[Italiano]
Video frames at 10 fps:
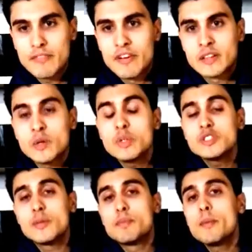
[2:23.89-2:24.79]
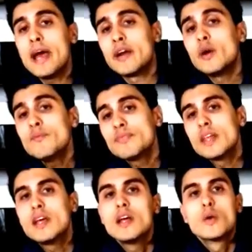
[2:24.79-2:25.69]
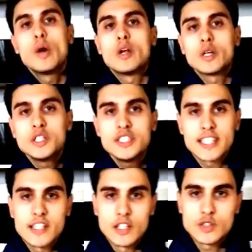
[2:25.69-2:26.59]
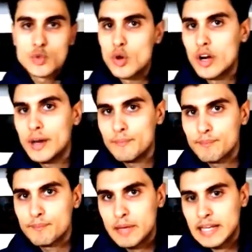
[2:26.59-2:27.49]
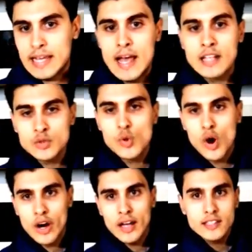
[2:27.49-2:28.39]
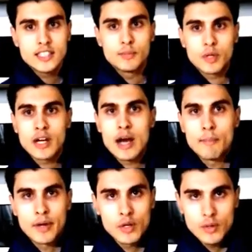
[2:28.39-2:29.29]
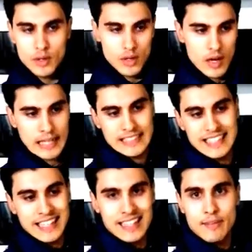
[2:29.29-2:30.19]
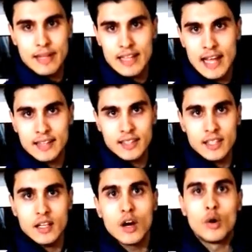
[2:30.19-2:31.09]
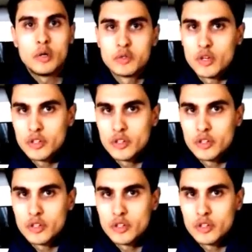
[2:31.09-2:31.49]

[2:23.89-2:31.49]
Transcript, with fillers: Perfetto, e questo è più o meno quello che ci insegnano a scuola, perché a scuola ci programmano a essere dipendenti o